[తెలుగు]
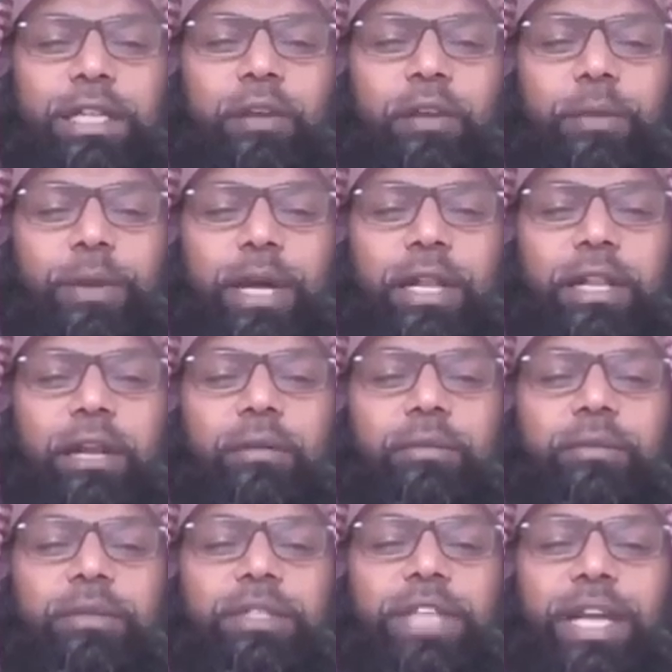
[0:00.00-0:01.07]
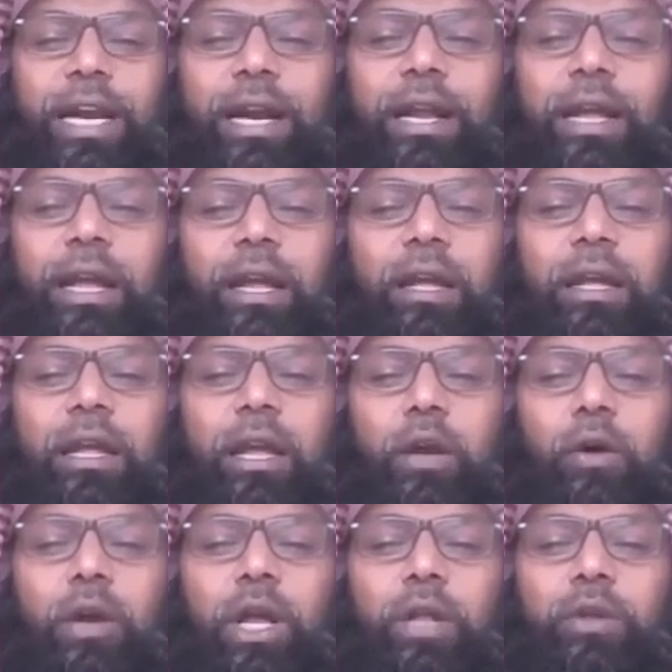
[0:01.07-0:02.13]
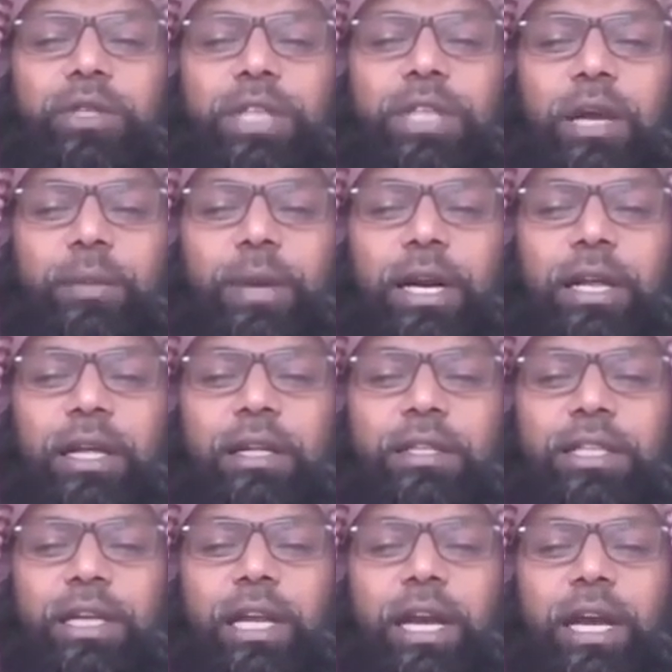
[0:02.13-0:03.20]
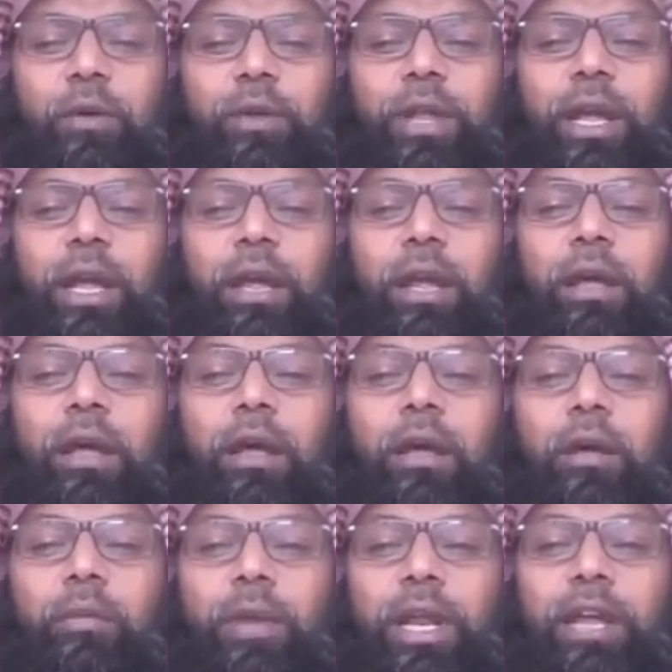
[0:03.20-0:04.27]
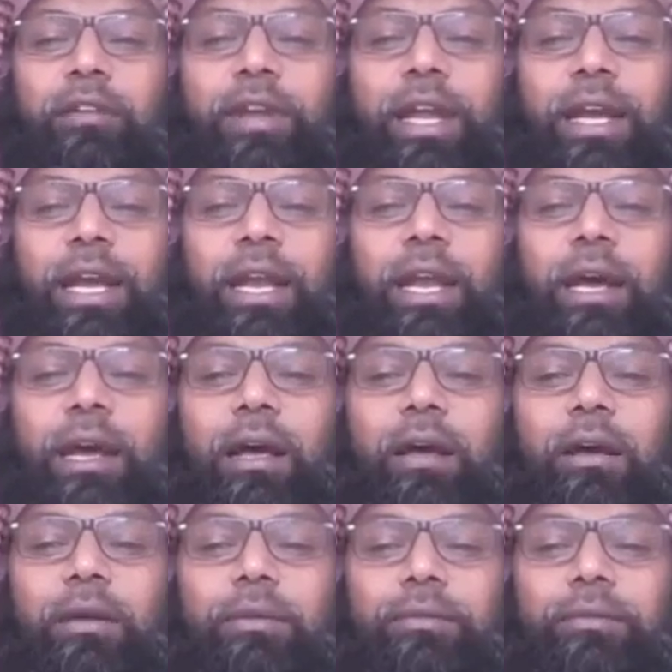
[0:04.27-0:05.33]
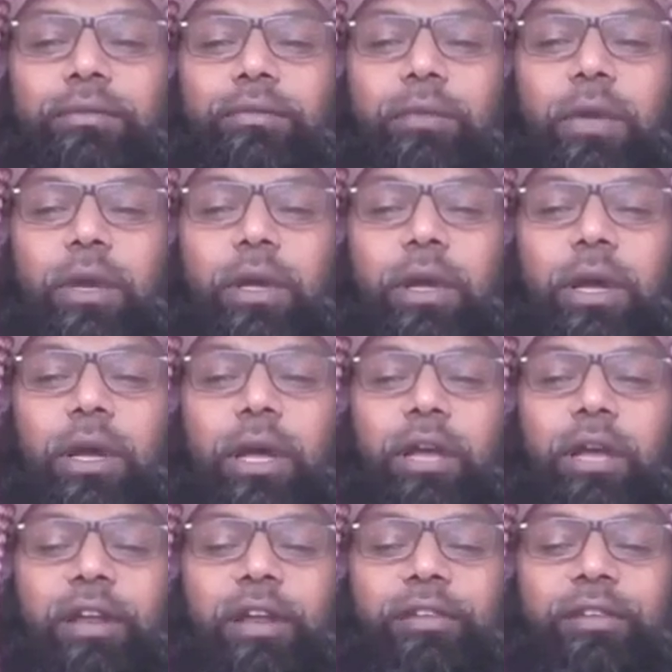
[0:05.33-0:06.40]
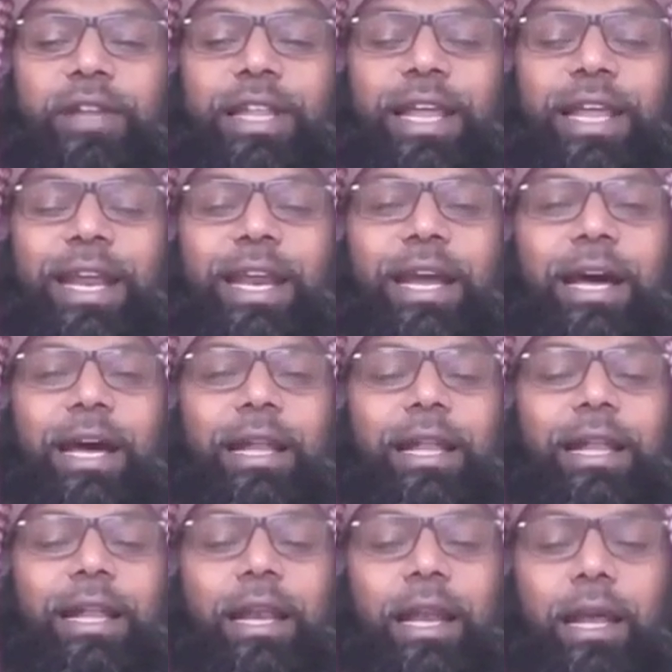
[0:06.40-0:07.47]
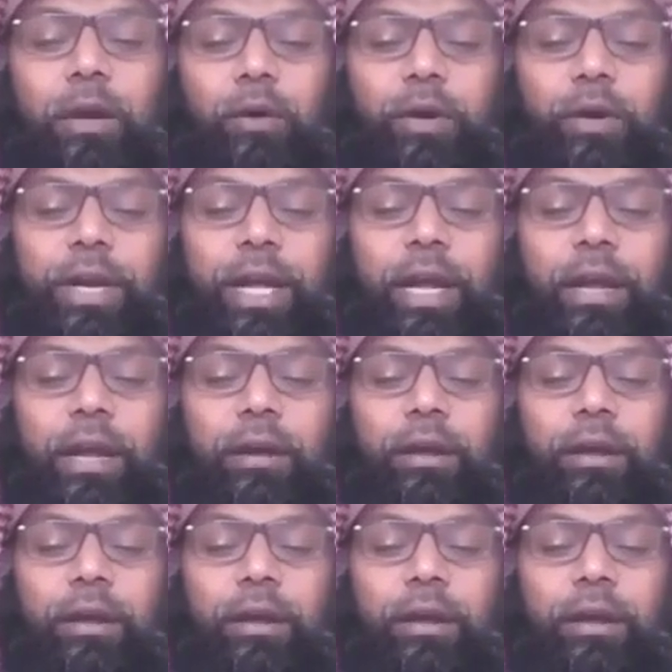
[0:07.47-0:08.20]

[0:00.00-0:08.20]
చదివే ప్రయత్నం చేయండి ఎక్కువ లేదు చిన్న పాటి చిన్నగానే ఉంది మరి ఎవరికైనా ఎవరి వద్దనైనా అది లేకుంటే